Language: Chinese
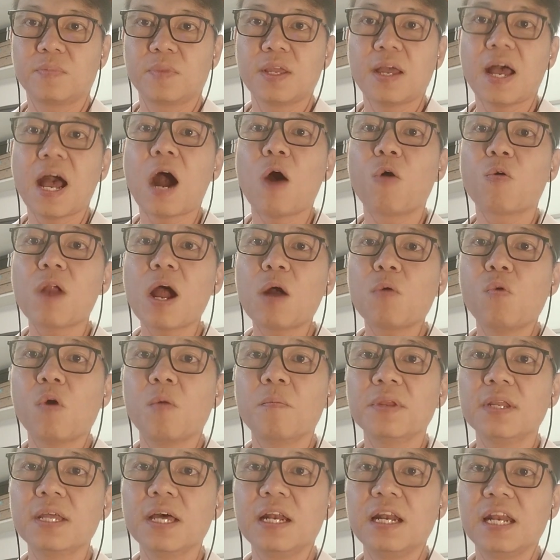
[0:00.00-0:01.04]
好让我
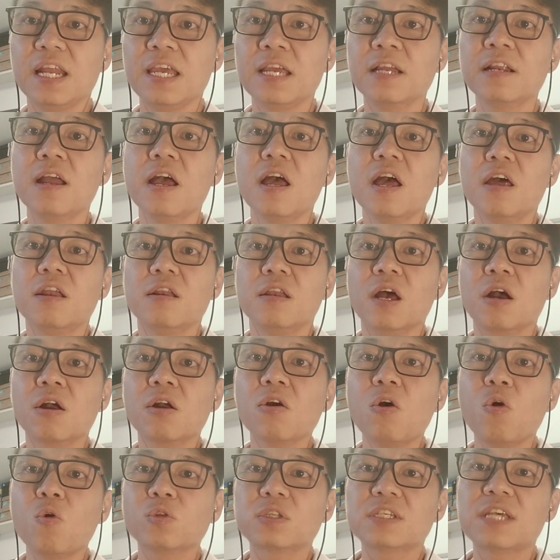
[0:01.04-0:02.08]
们的灵能
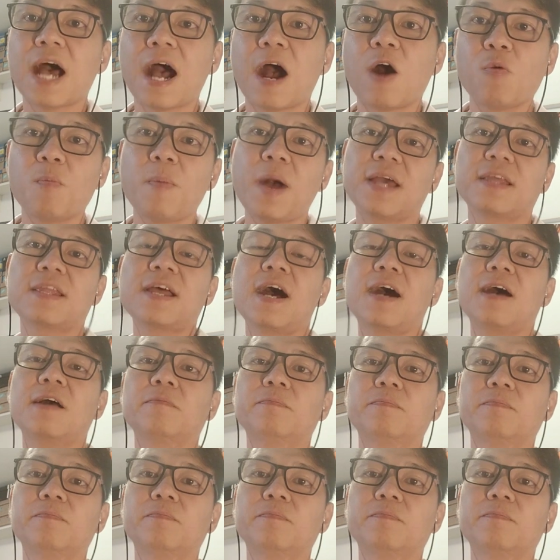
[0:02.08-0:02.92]
够朝拜他。